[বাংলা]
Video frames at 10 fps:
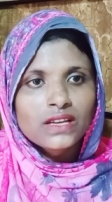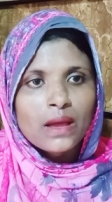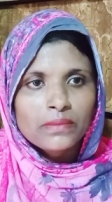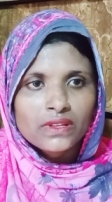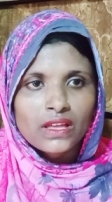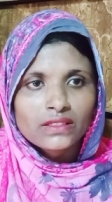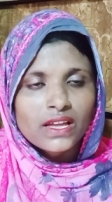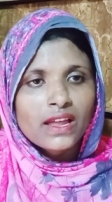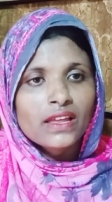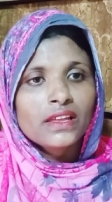আমি
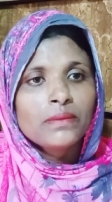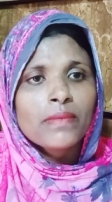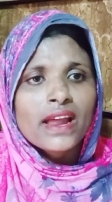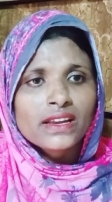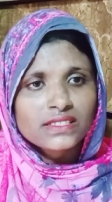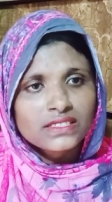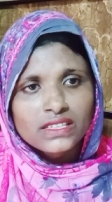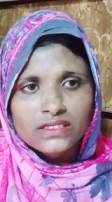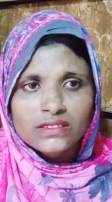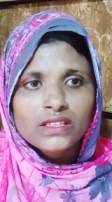এই মার
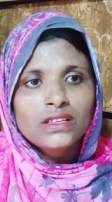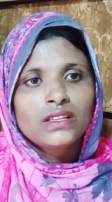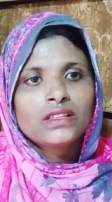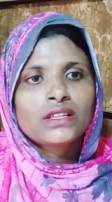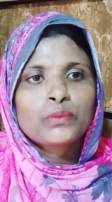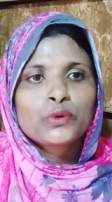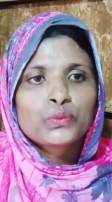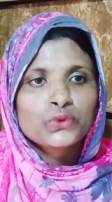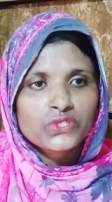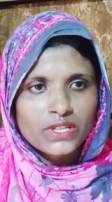কাছেই তারপর
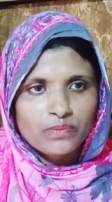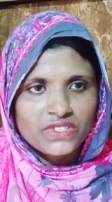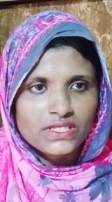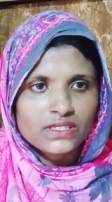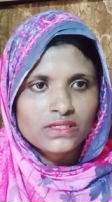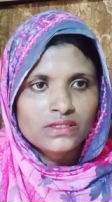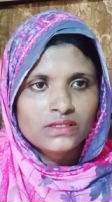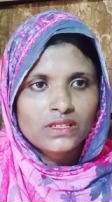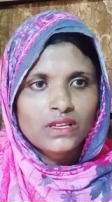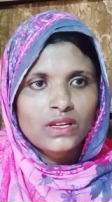প্রস্তাব দিছে
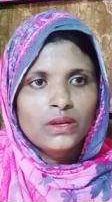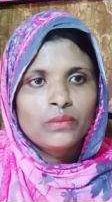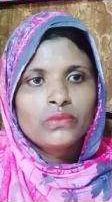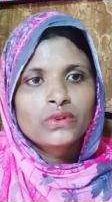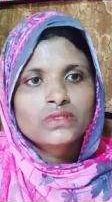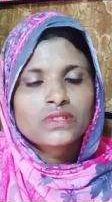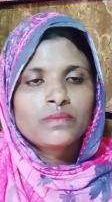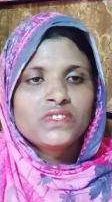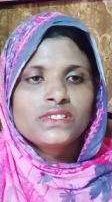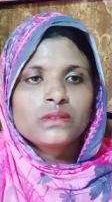প্রস্তাব
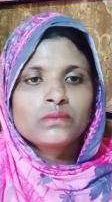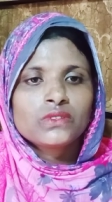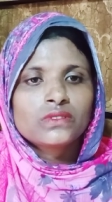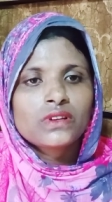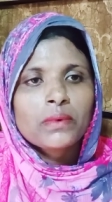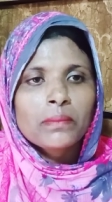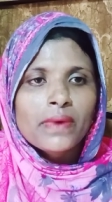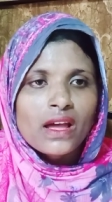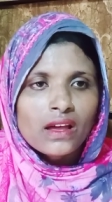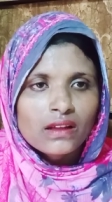দিছে মতন আমার
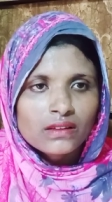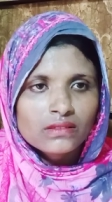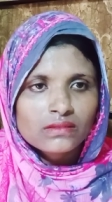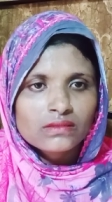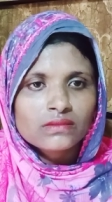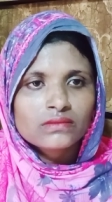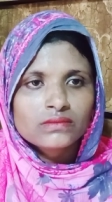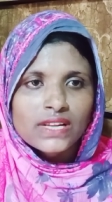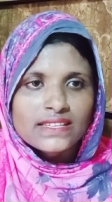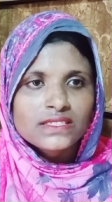মা
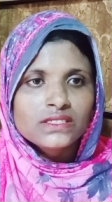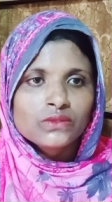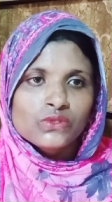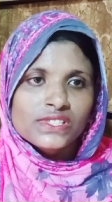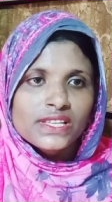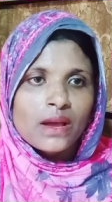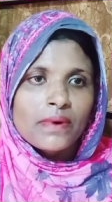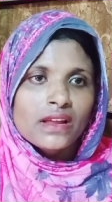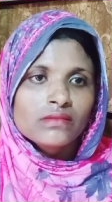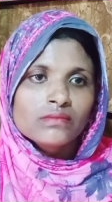রাজি হইছে
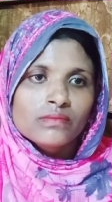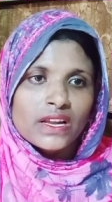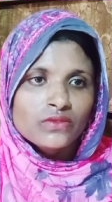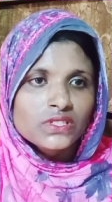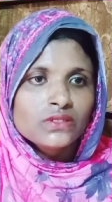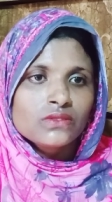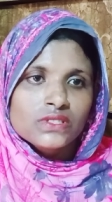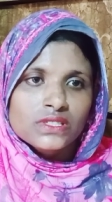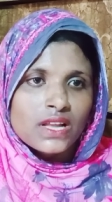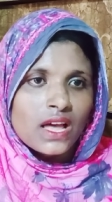আবার মানুষেও
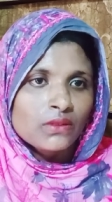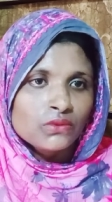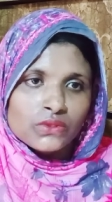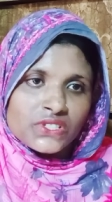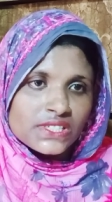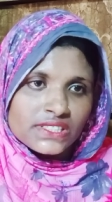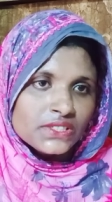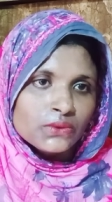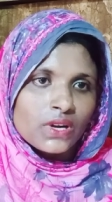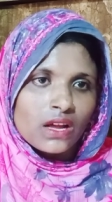কইছে না দুর্দেশে
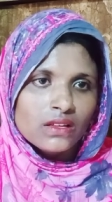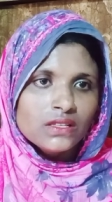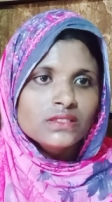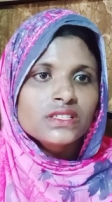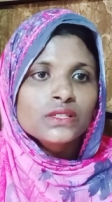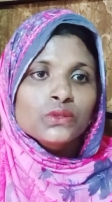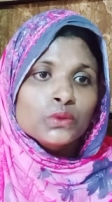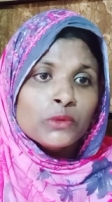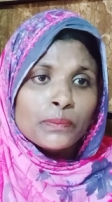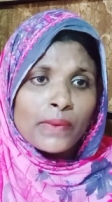দিও না যেহেতু
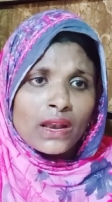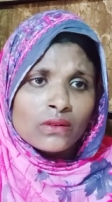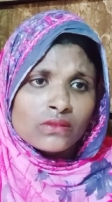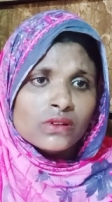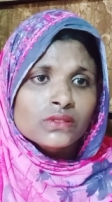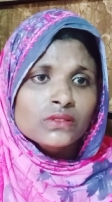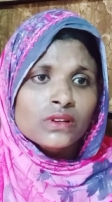তুমি পালন করছো